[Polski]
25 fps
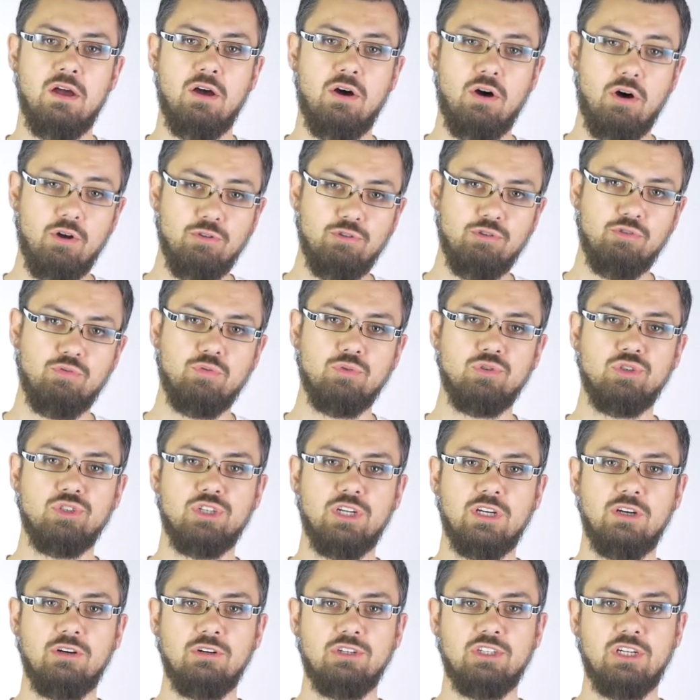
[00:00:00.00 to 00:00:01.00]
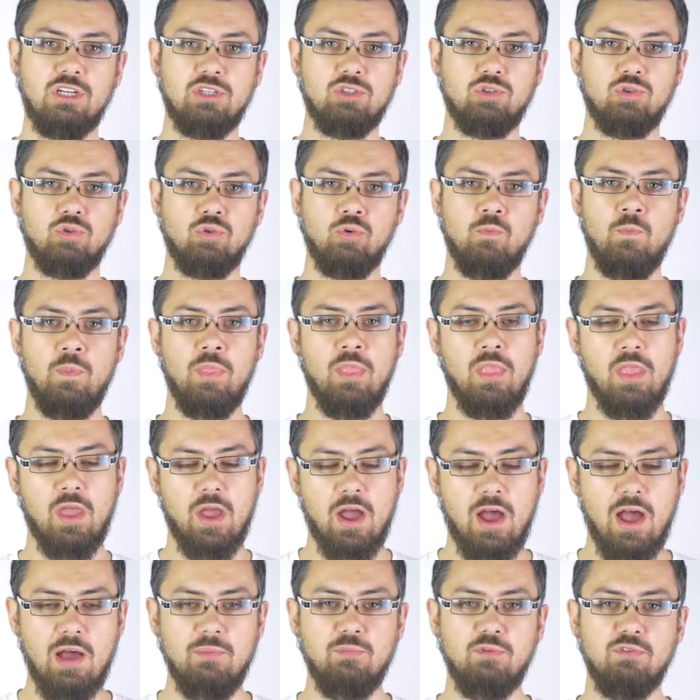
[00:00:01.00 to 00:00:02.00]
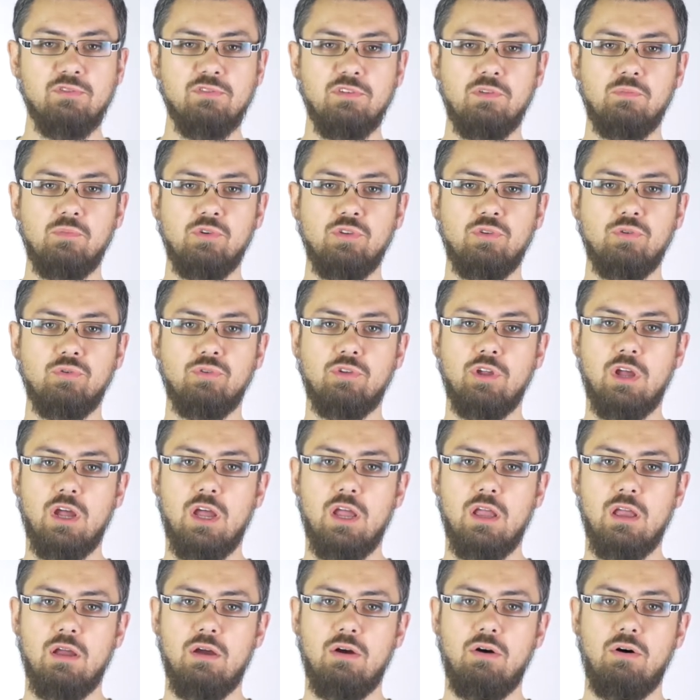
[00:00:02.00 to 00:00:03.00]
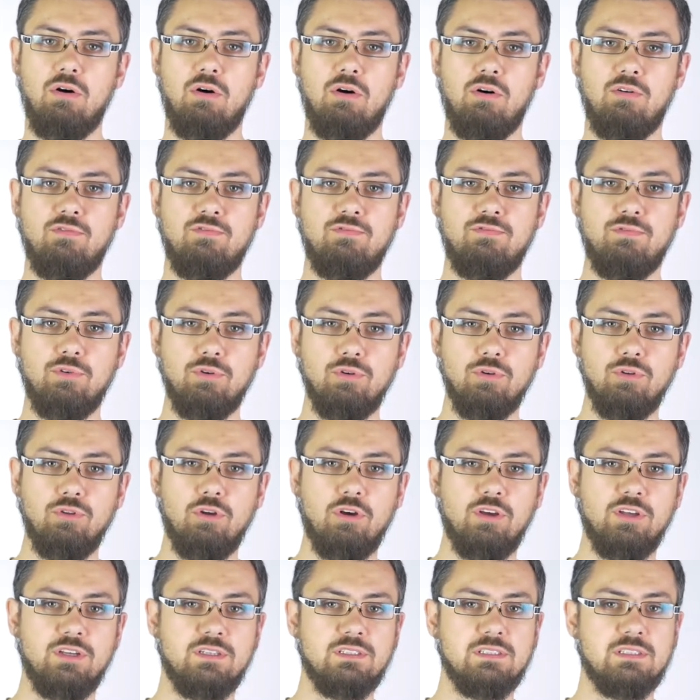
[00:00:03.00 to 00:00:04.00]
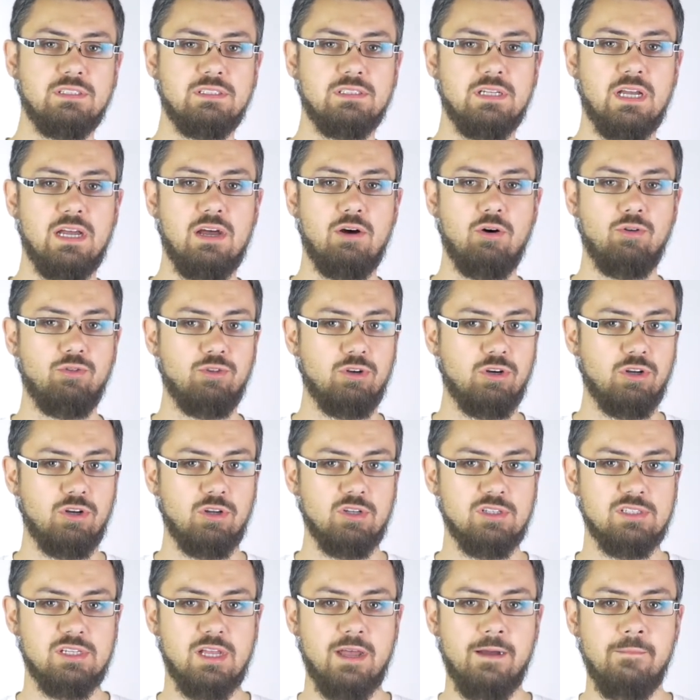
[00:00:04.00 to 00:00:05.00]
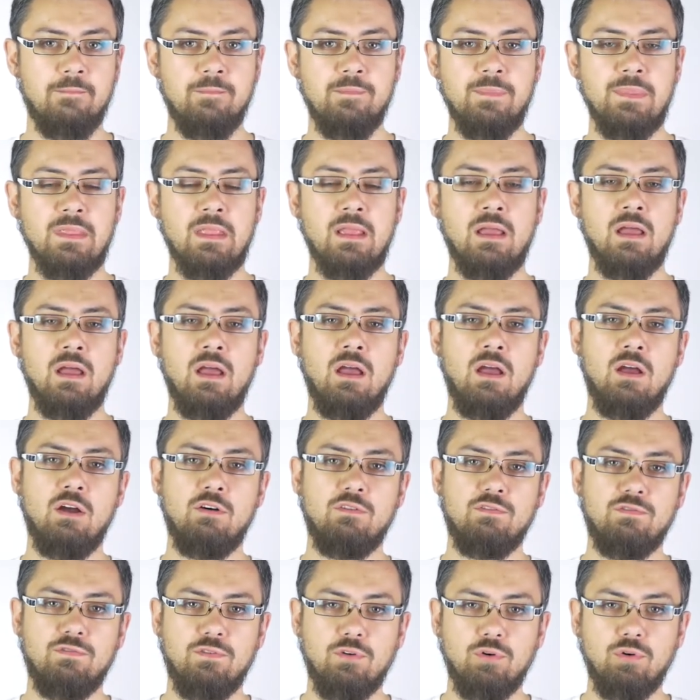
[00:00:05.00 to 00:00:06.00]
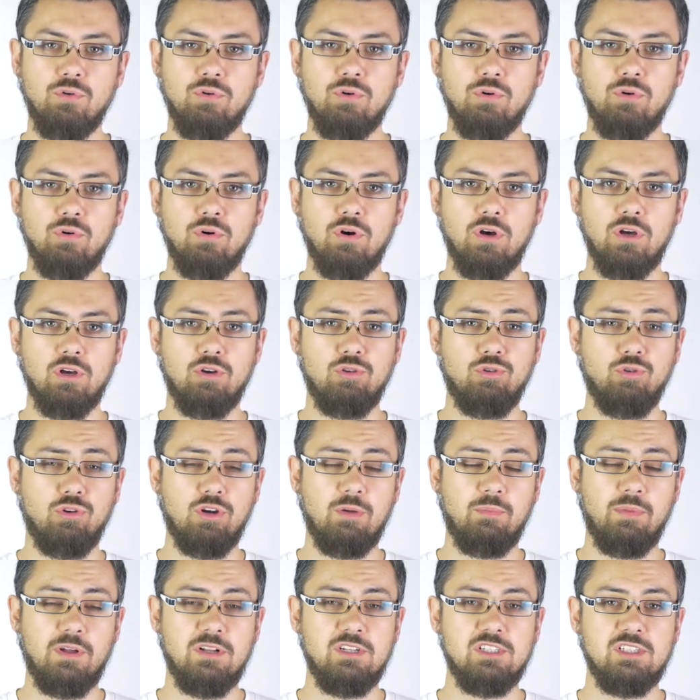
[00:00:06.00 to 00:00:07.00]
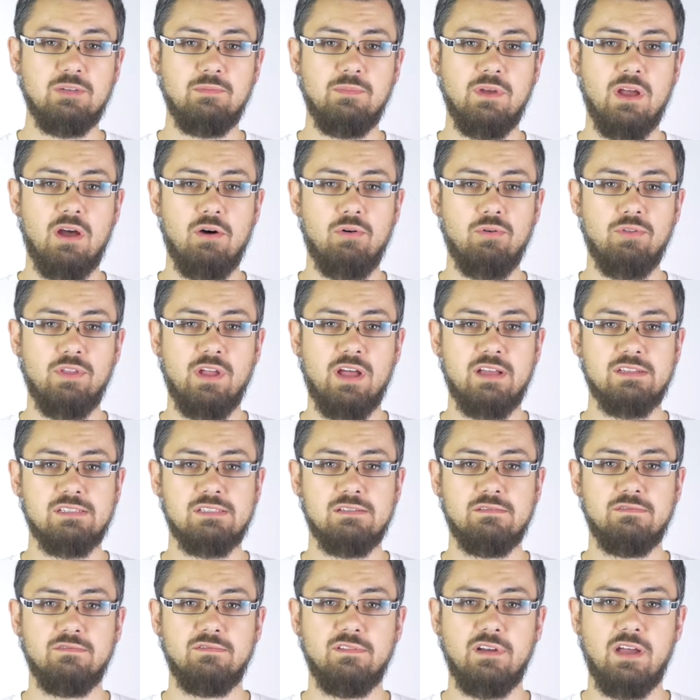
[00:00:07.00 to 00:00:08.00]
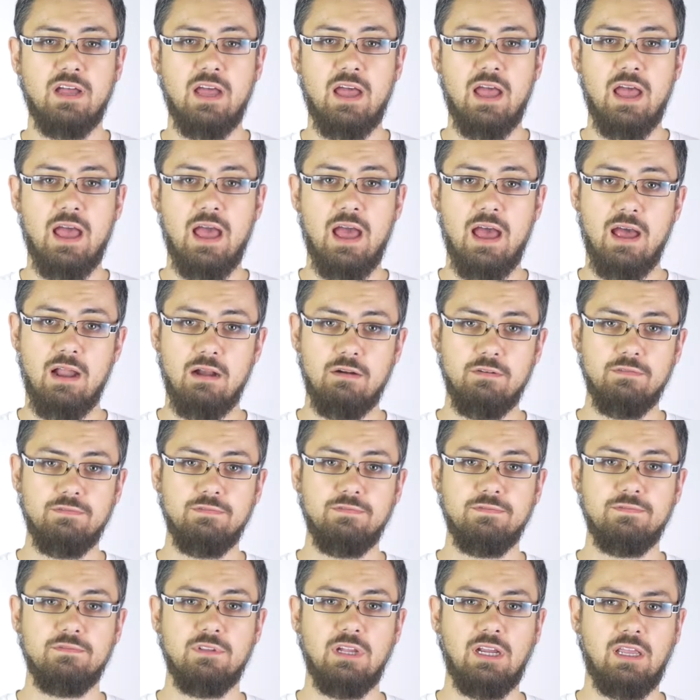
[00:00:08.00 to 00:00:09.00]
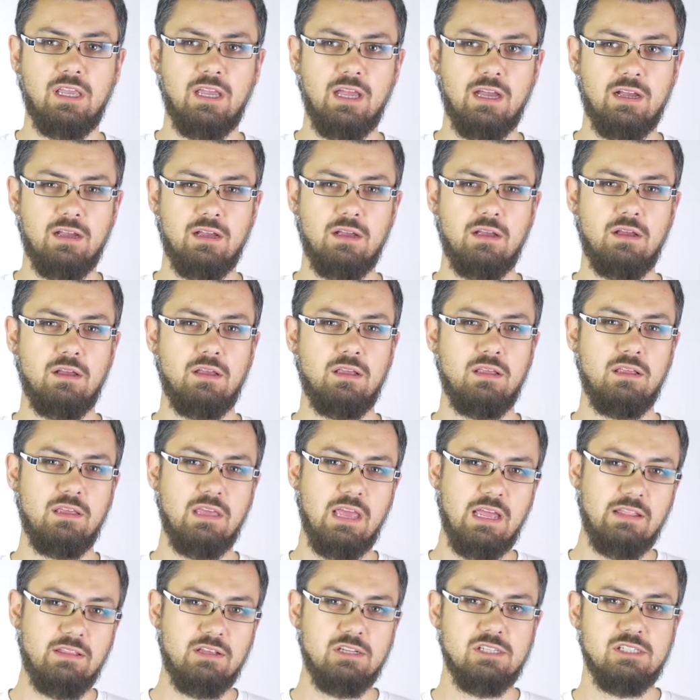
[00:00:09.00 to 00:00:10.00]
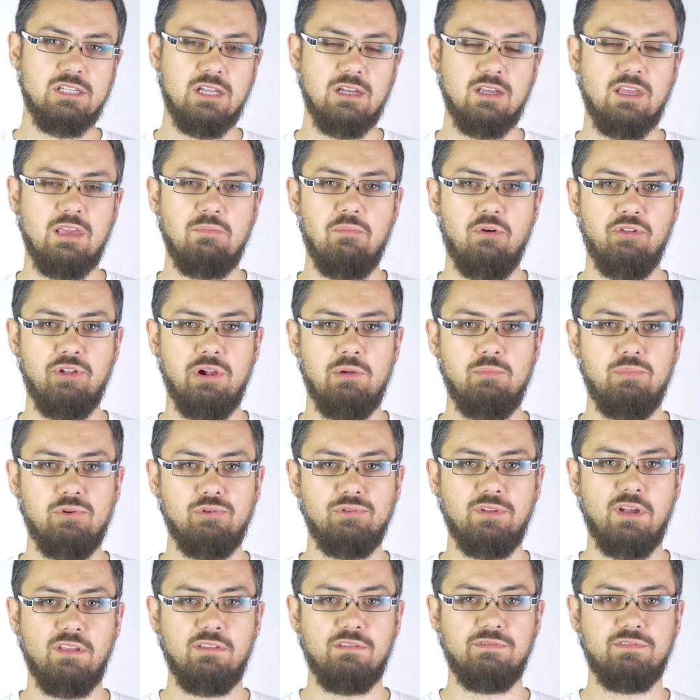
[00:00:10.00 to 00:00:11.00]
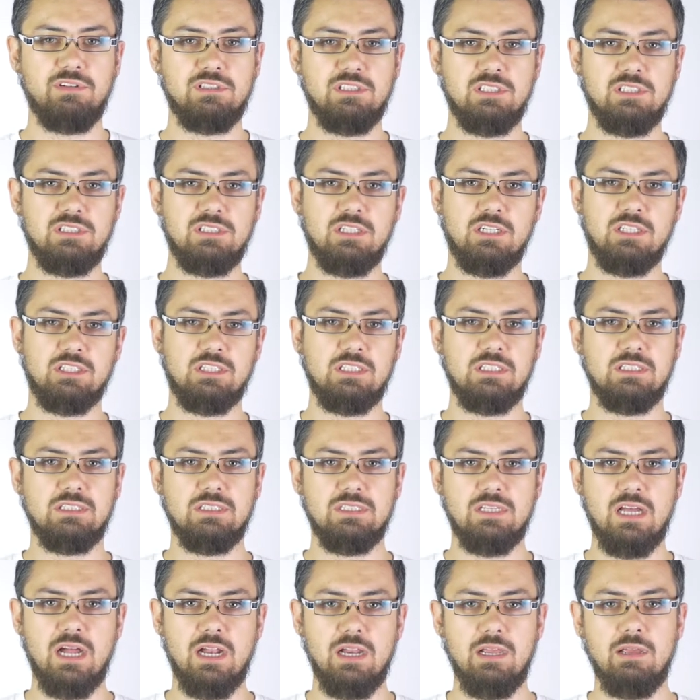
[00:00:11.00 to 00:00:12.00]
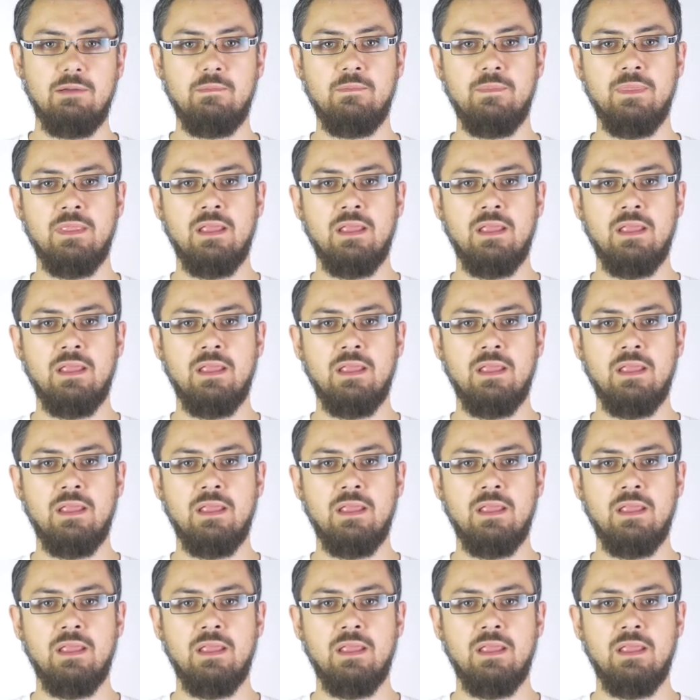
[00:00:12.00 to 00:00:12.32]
od dłuższego czasu, a mówimy tutaj o Fulu do XC od Crossa. Fullu, który będzie miał nazwę Earth, tak jak kiedyś taki model był na 26 cali